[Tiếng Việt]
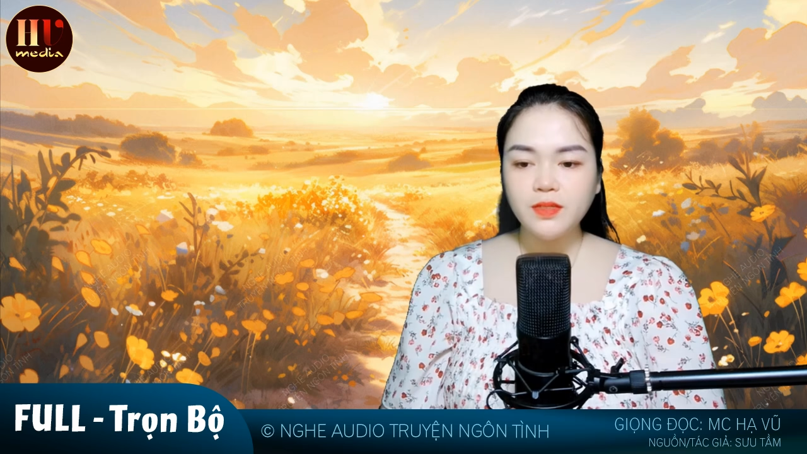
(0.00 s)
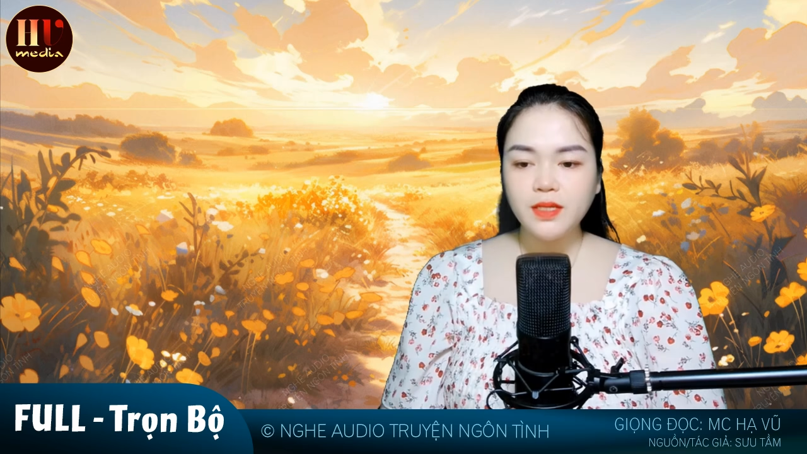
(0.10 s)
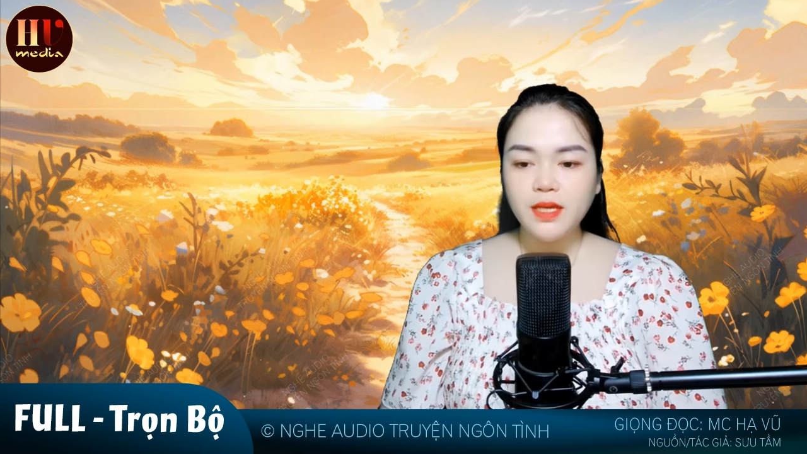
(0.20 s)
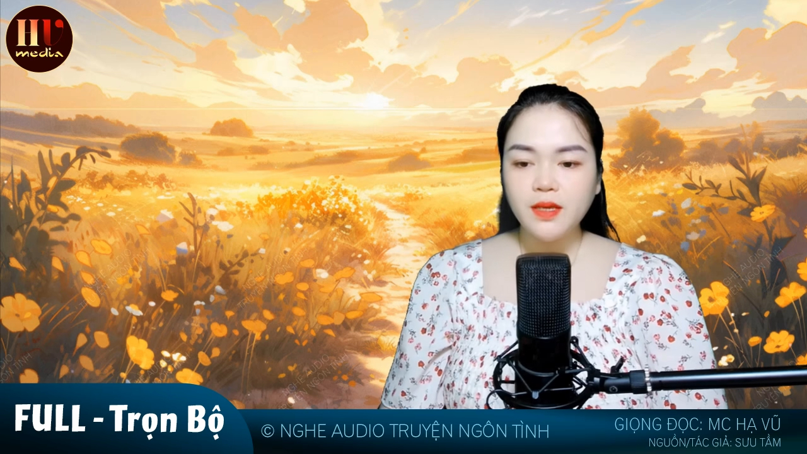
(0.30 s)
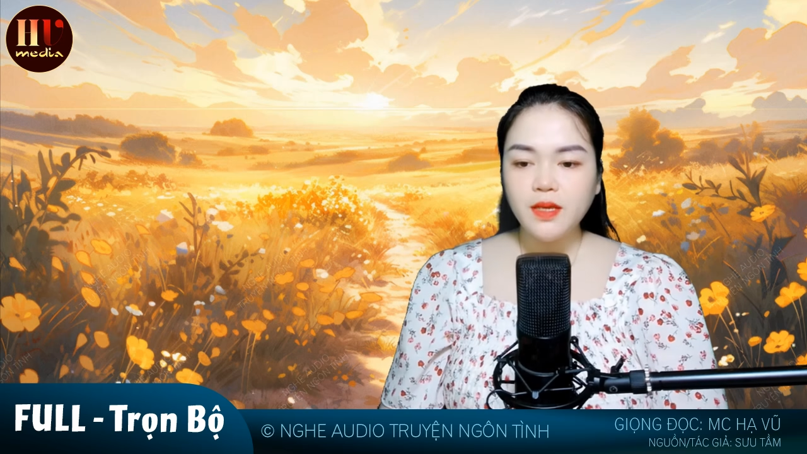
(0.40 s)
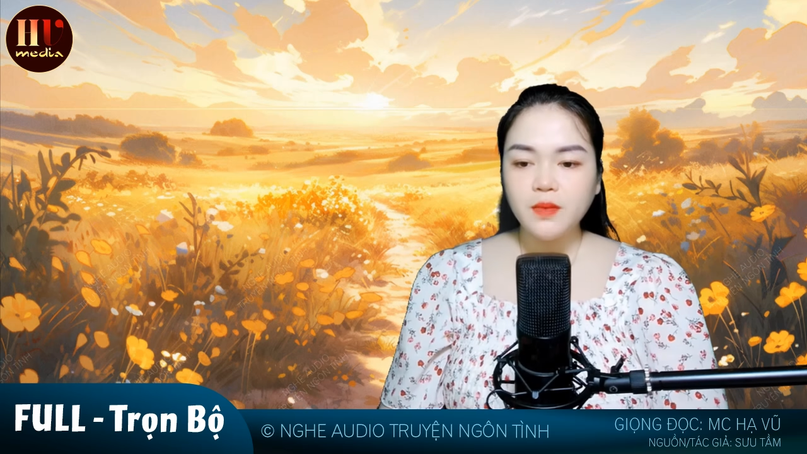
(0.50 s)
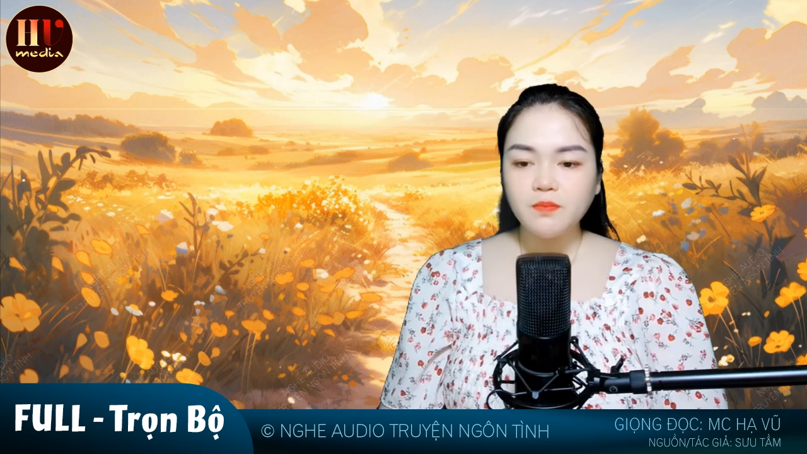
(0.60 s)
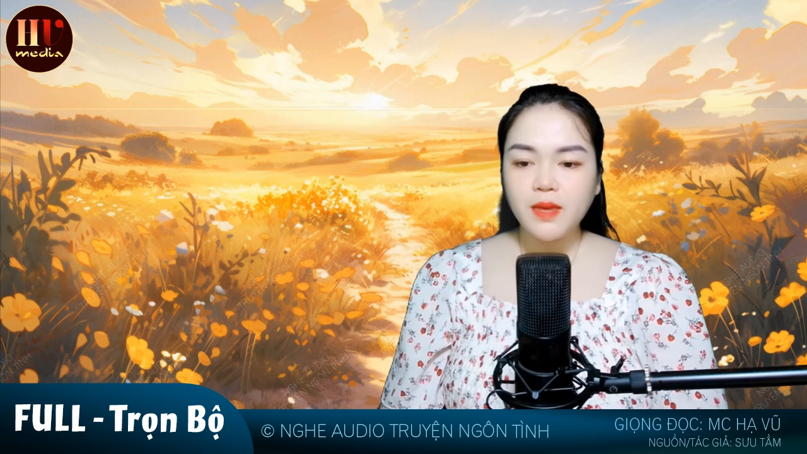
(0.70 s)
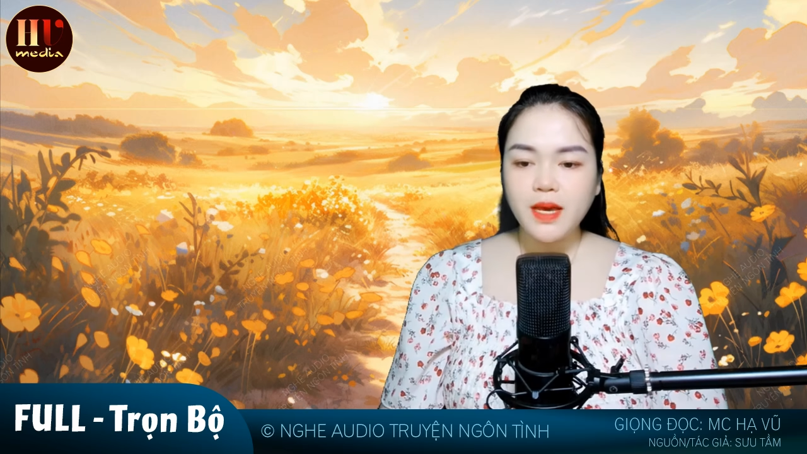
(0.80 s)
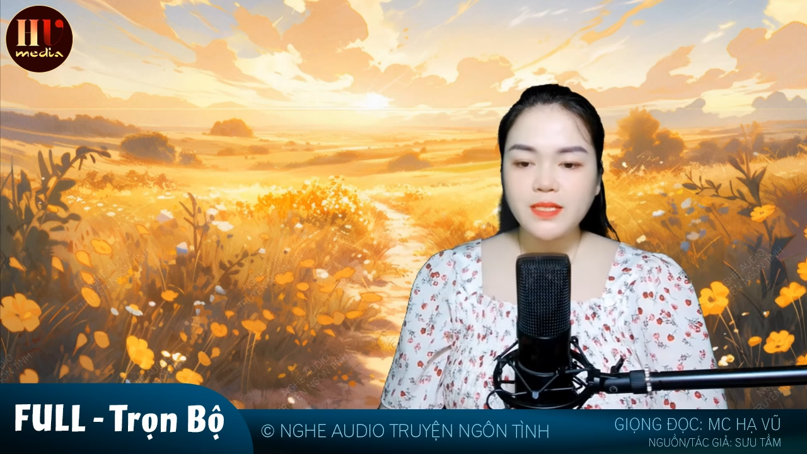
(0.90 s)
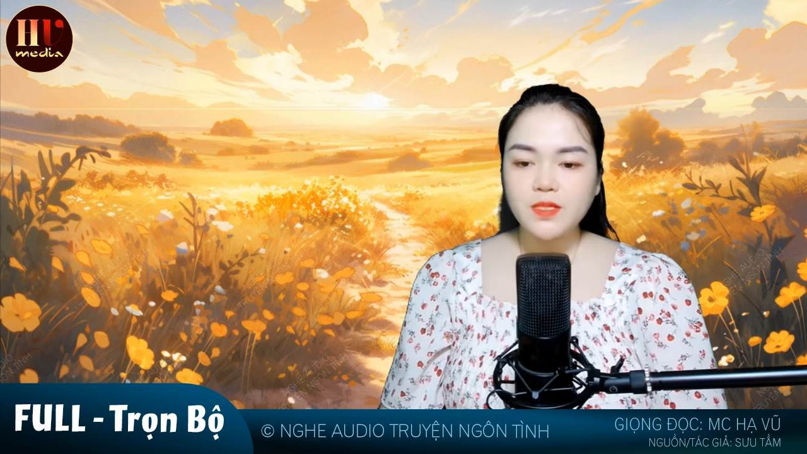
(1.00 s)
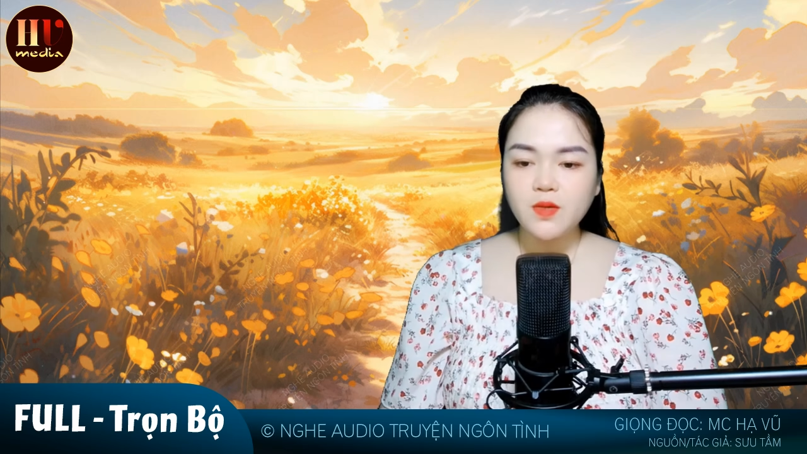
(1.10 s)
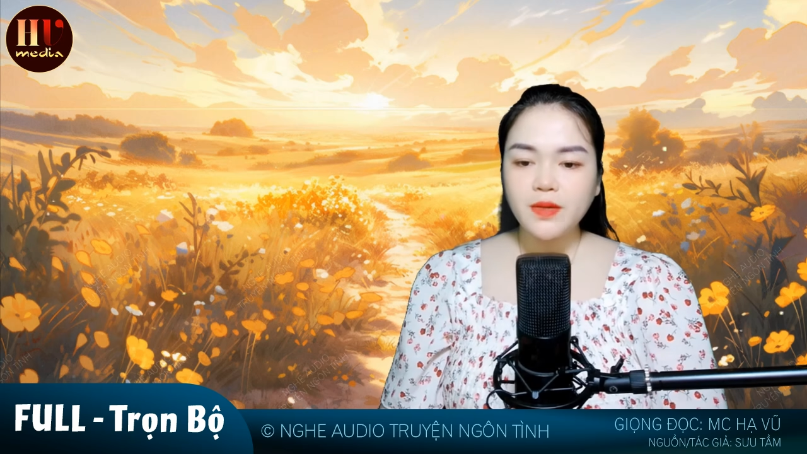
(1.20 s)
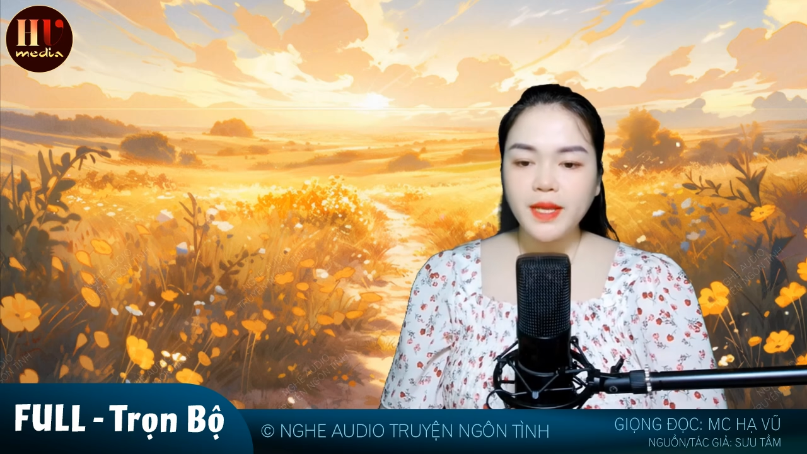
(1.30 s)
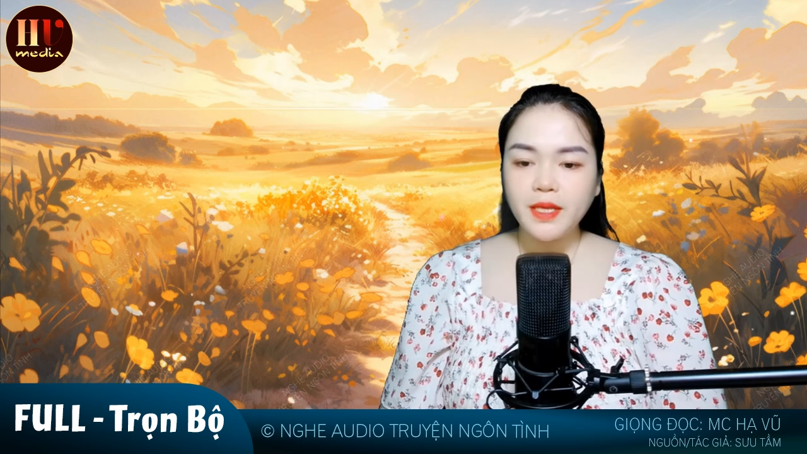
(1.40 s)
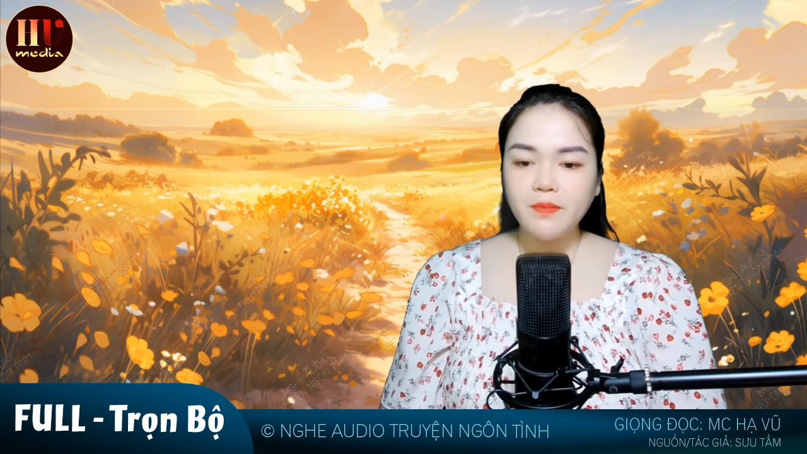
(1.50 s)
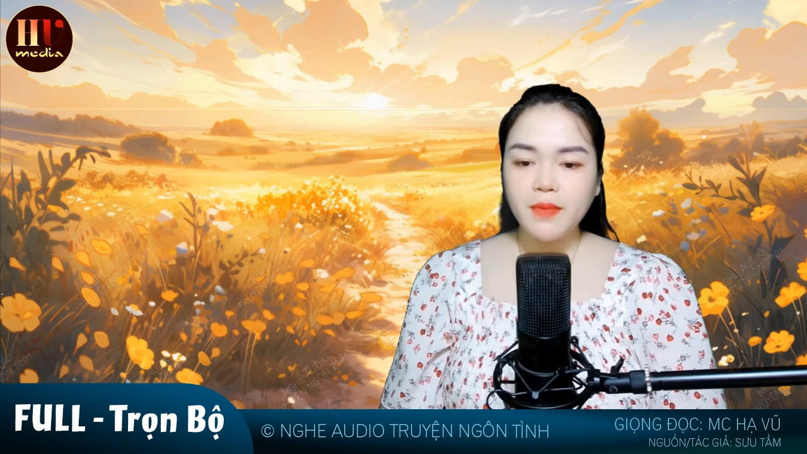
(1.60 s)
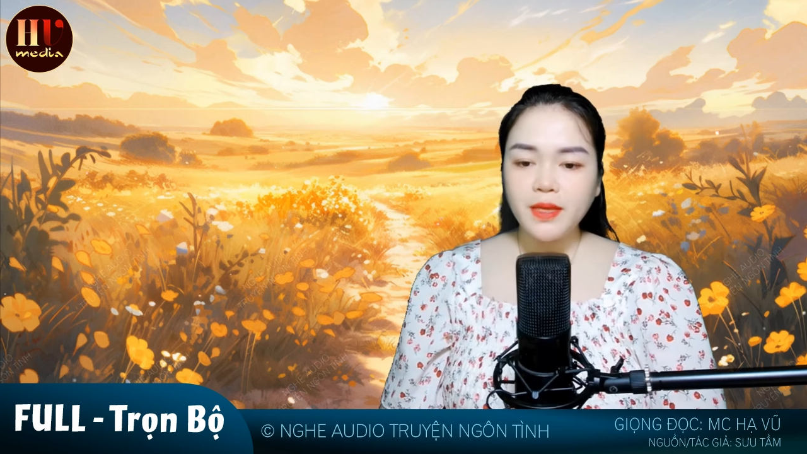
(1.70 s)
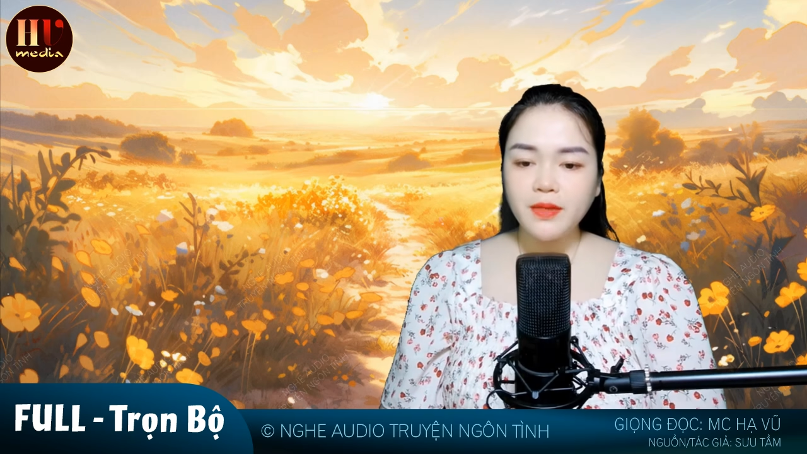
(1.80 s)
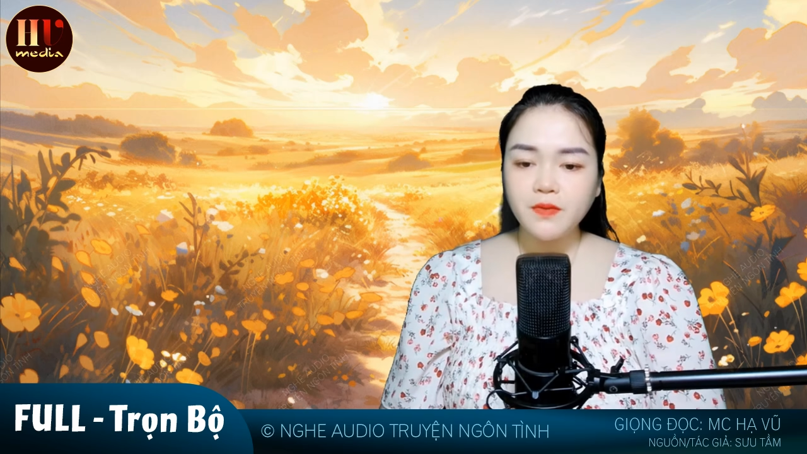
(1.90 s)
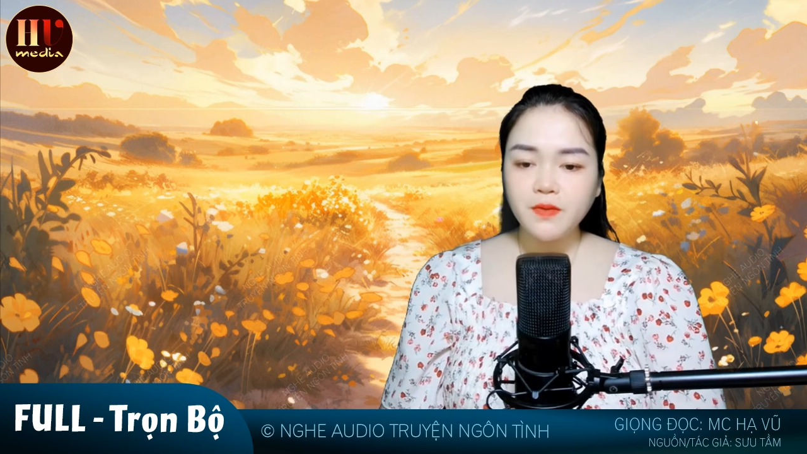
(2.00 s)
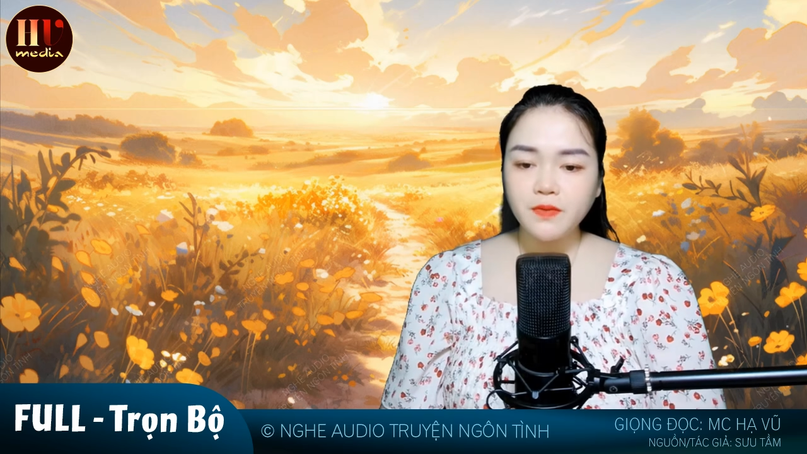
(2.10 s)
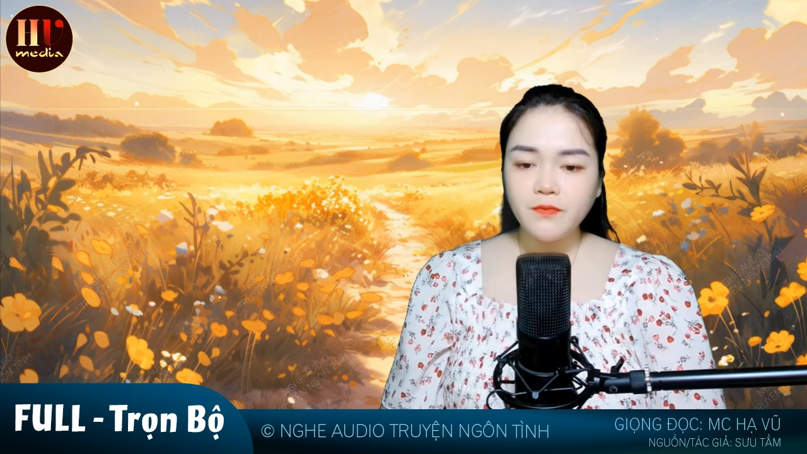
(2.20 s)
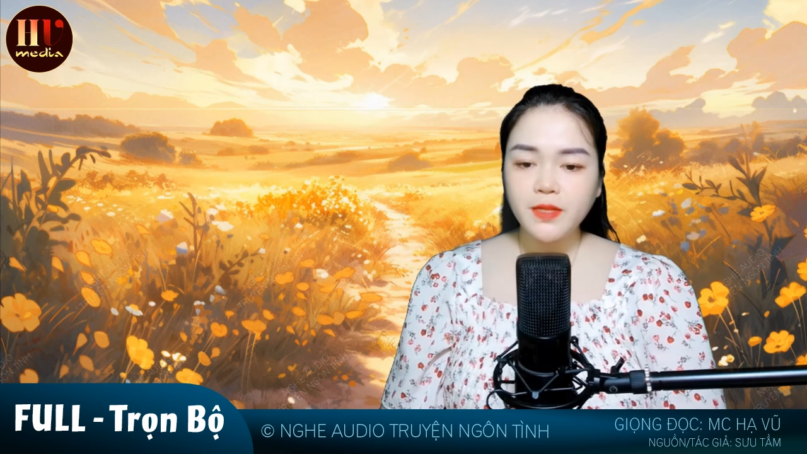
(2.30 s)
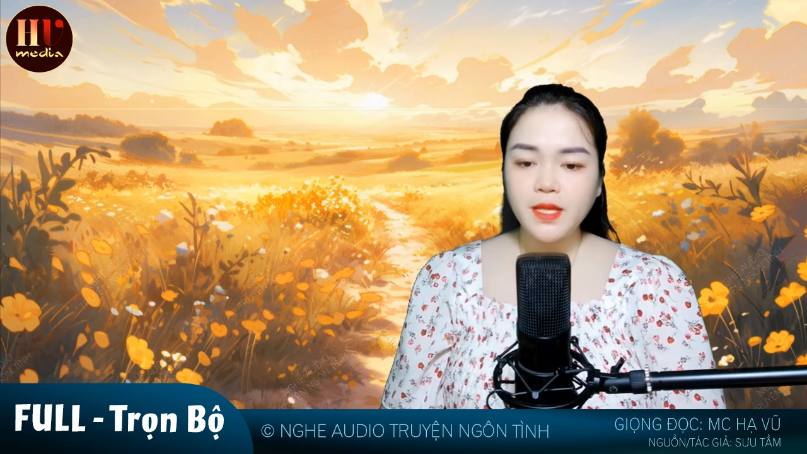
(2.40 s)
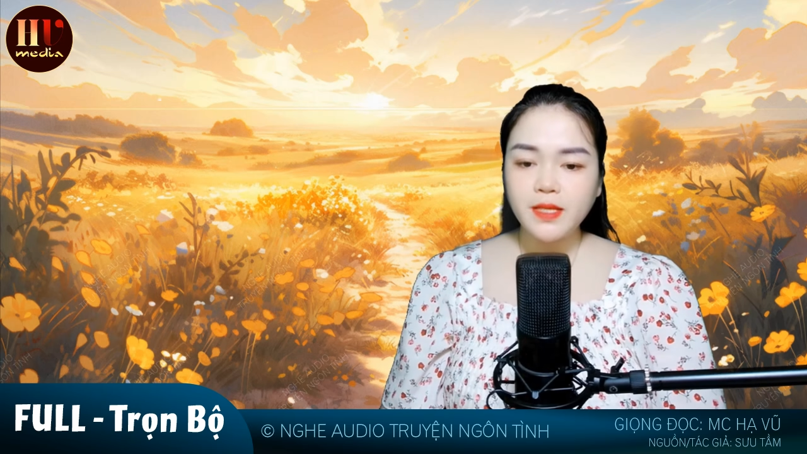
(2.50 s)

Cô do dự một lúc rồi nặng nề gật đầu.